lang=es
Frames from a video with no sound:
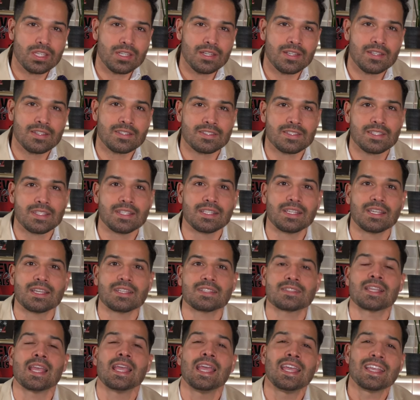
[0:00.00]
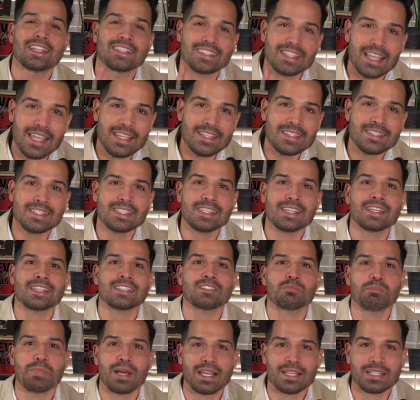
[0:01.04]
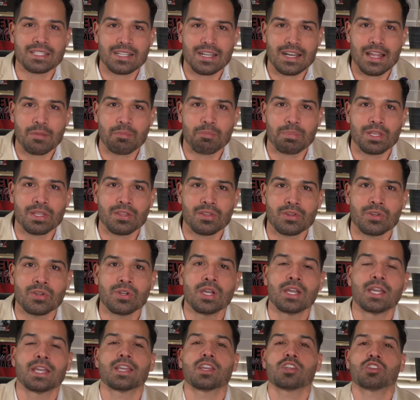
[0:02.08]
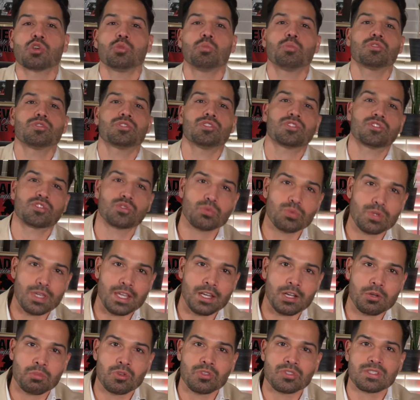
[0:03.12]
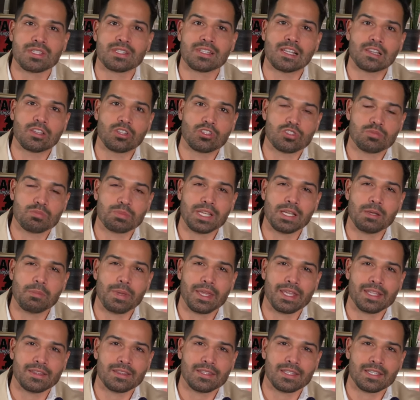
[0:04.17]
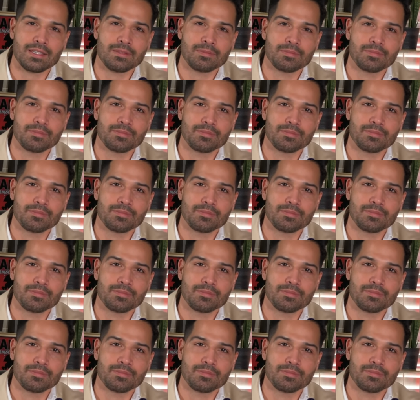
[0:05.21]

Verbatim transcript: quiere decir que es 6 días más rápido que como si estuviéramos en el 2020.